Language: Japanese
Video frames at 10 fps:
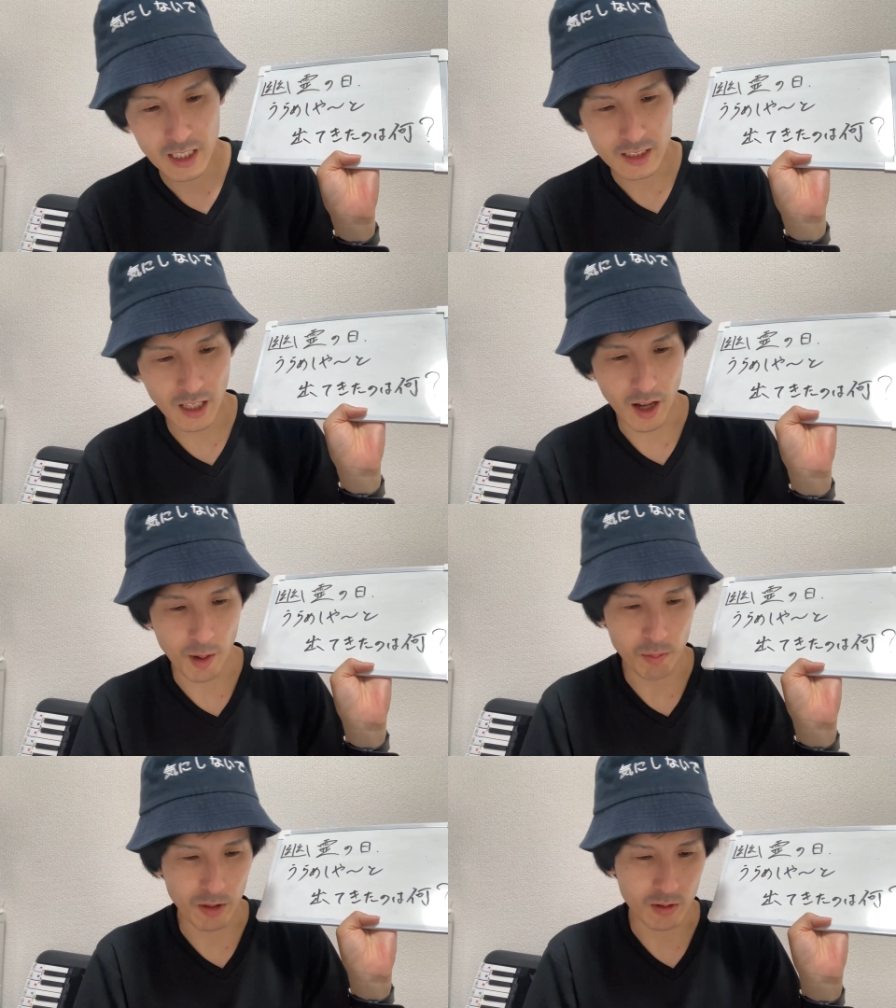
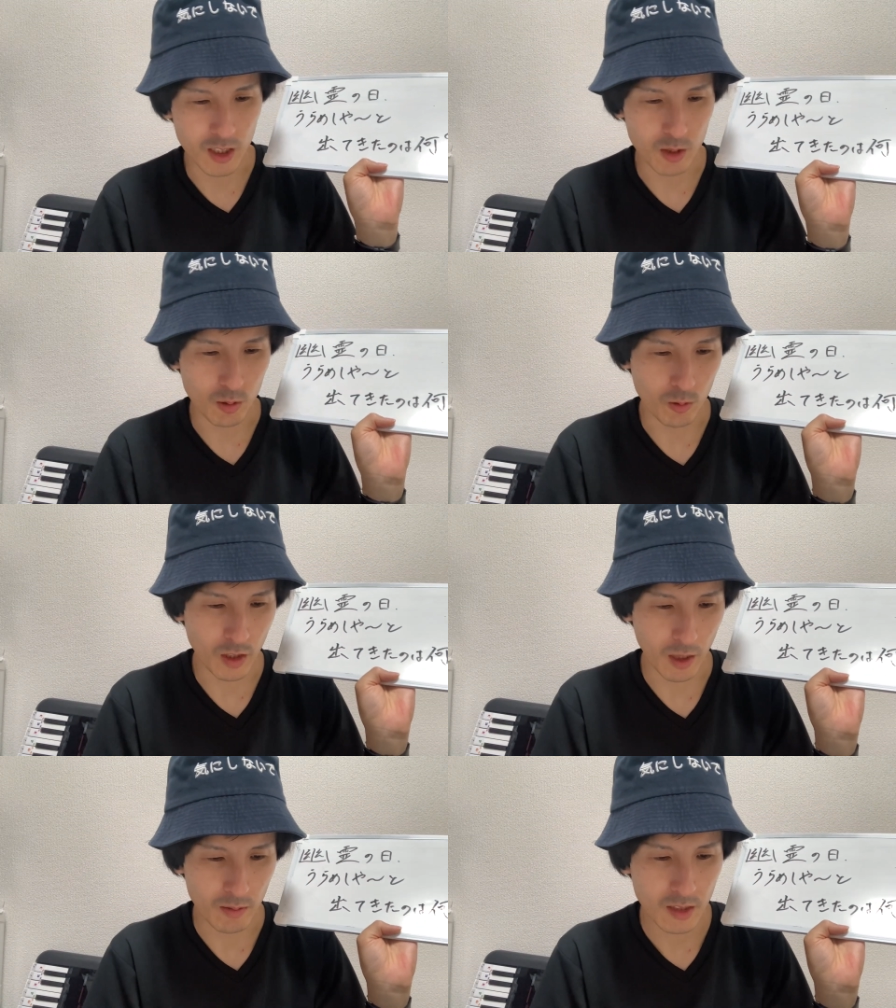1825
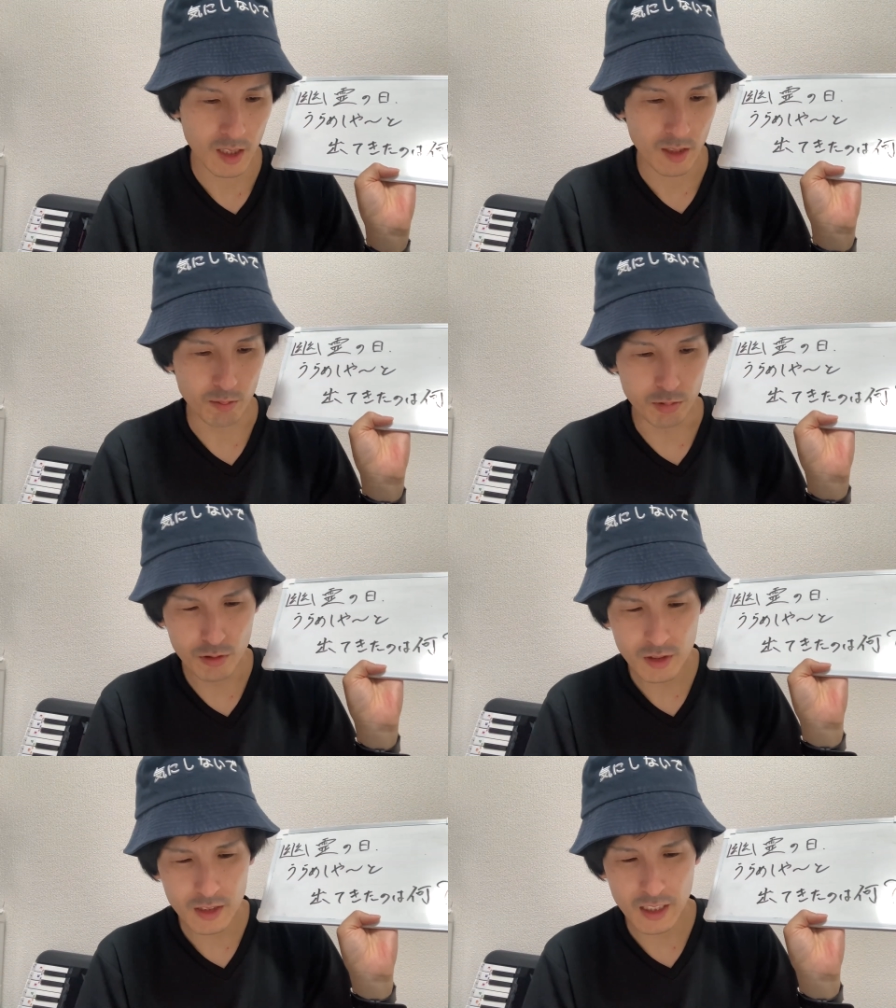年、
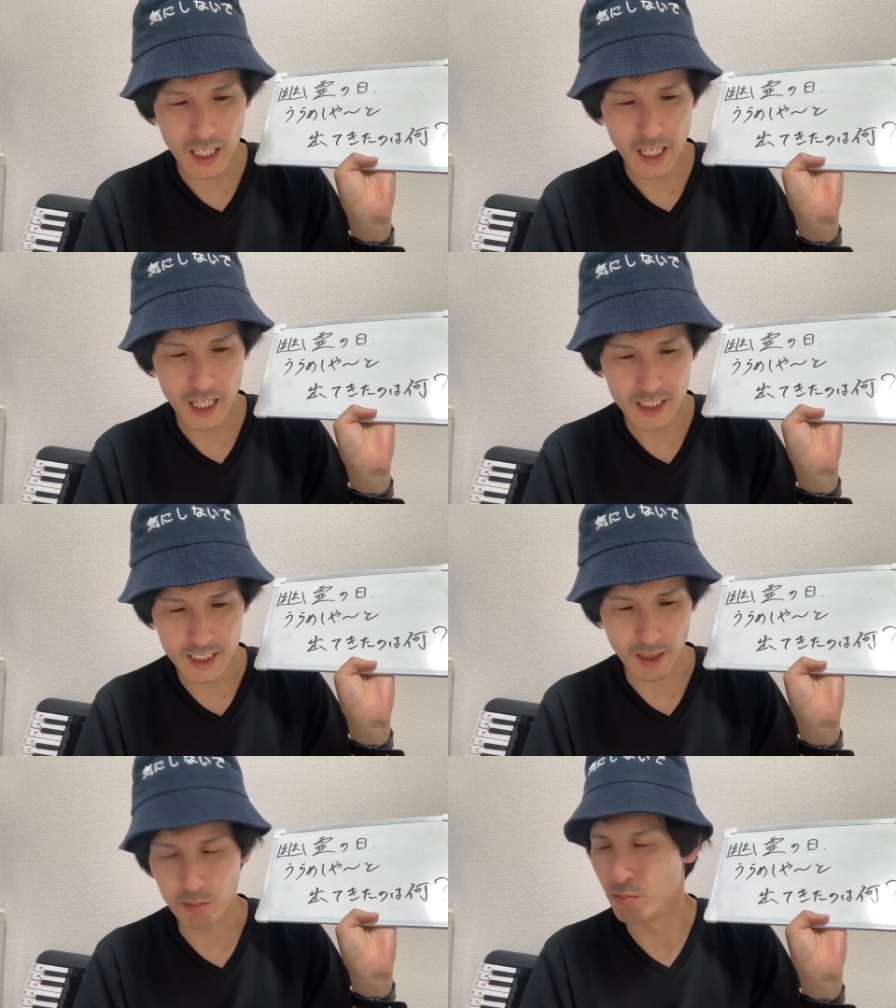文政
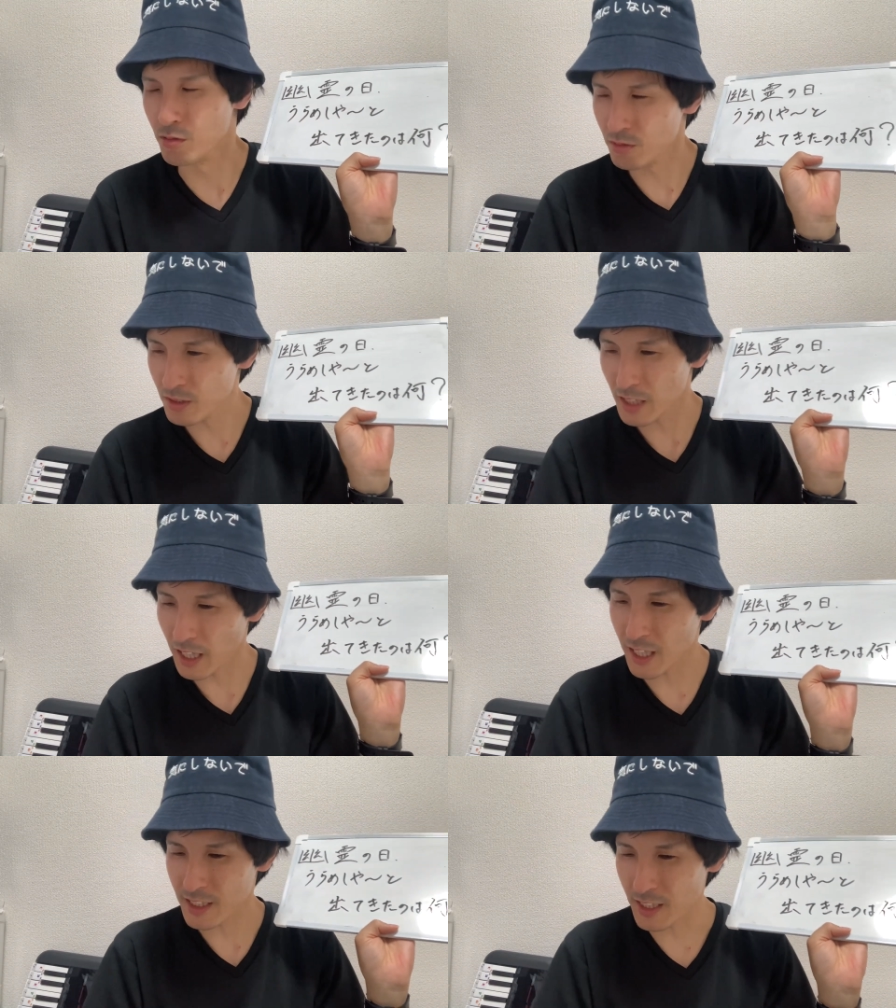8年。文
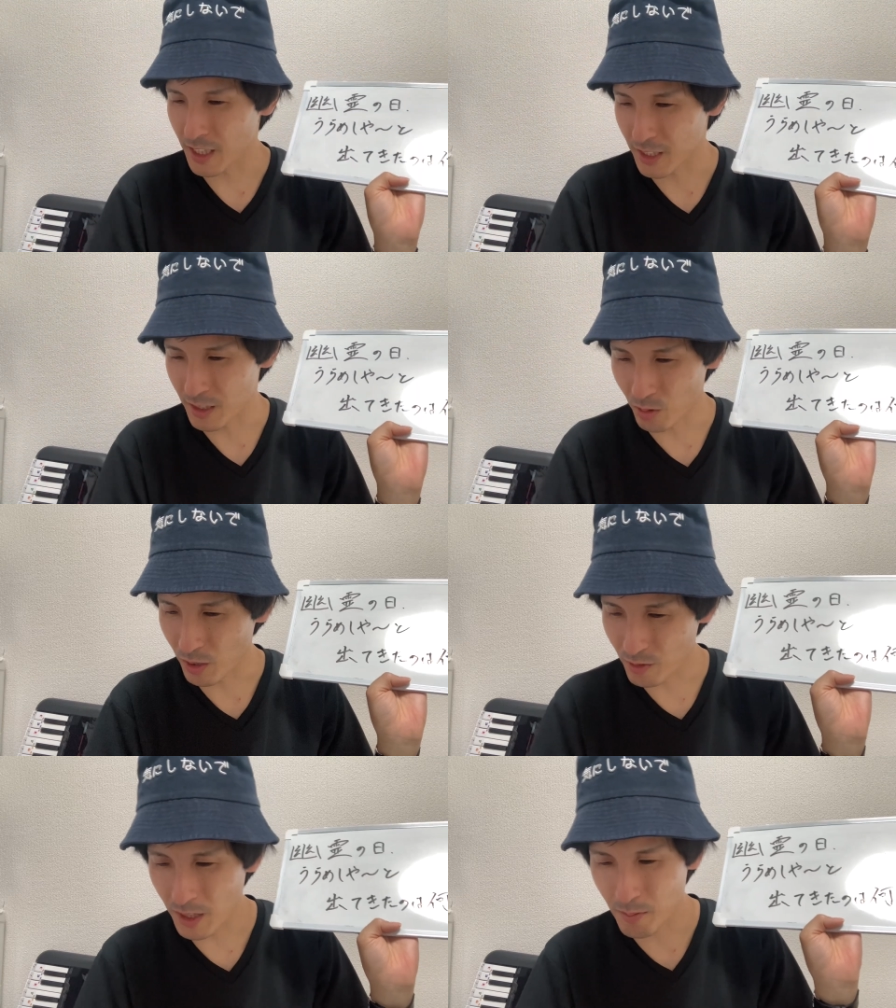政8年ってど
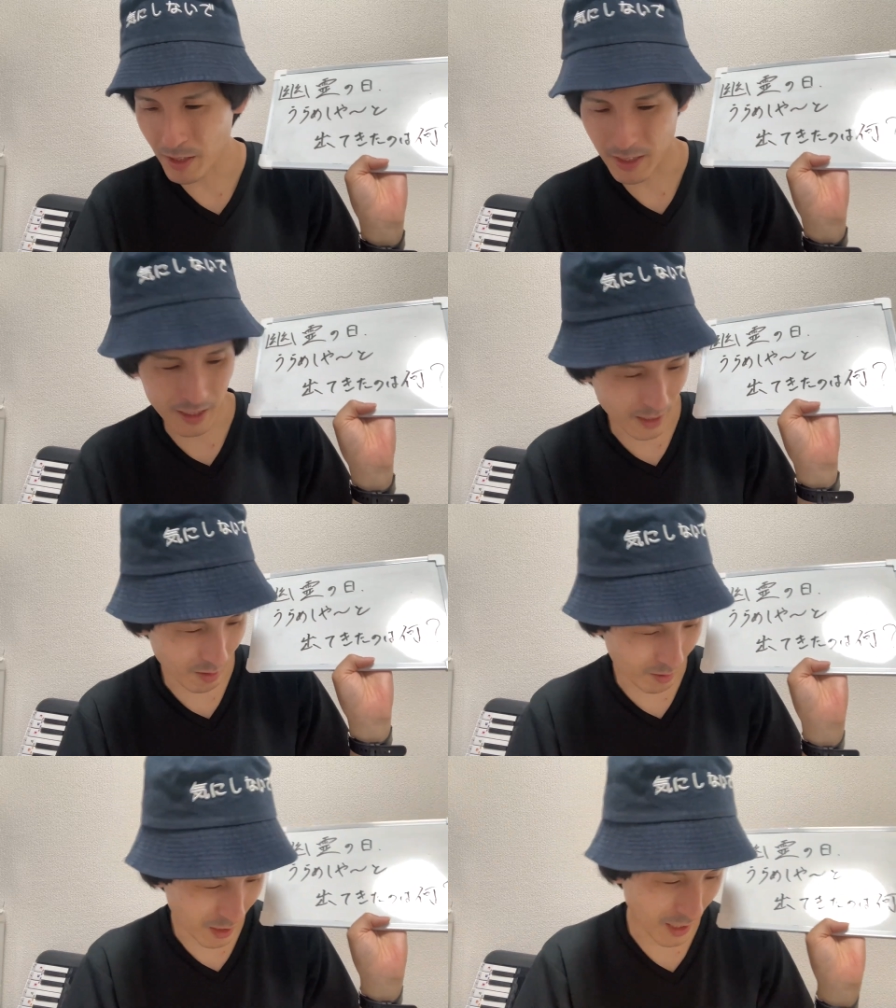れぐらい前なんだ
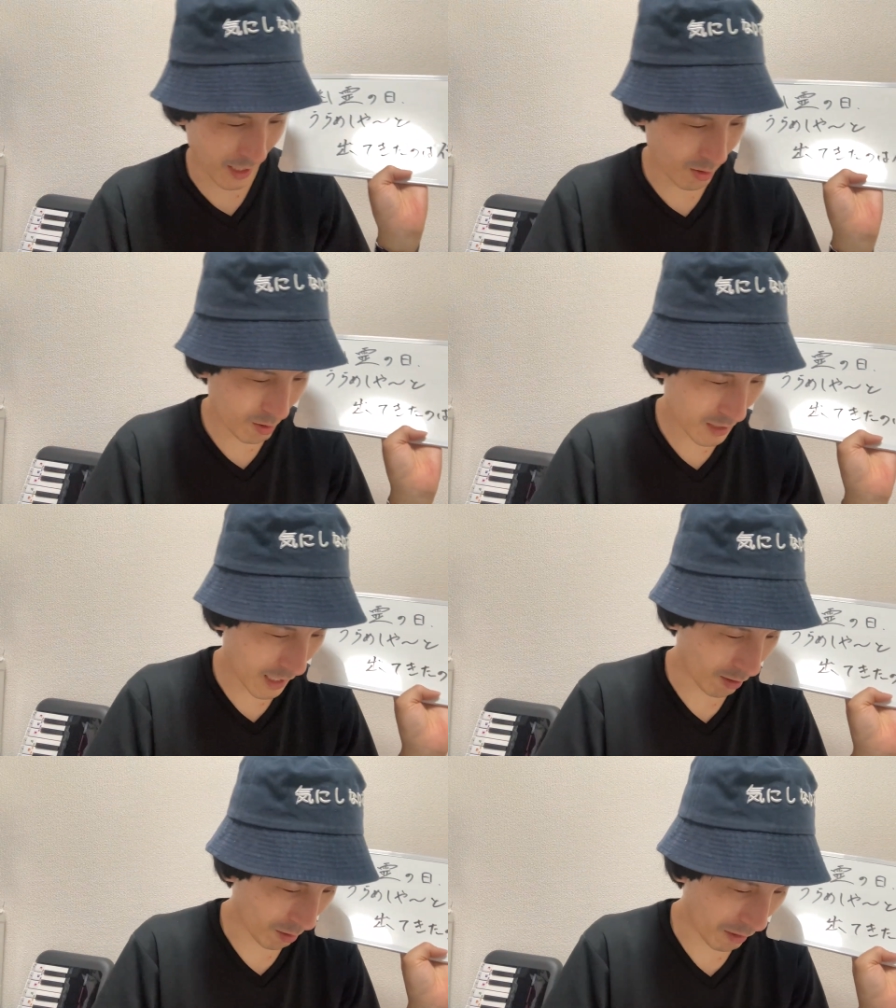ろうね。江戸時代より